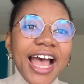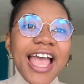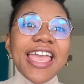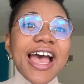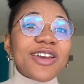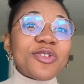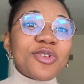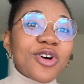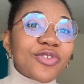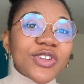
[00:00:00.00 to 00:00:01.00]
É ano
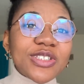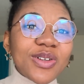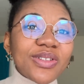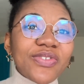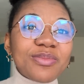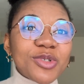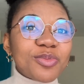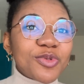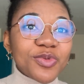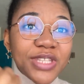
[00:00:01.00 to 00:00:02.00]
novo, então devemos
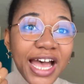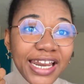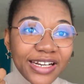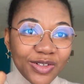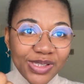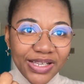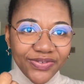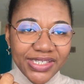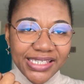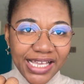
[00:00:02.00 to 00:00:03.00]
mudar a nossa
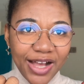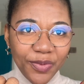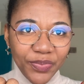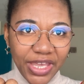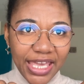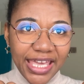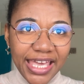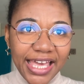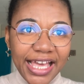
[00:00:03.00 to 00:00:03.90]
visão, né?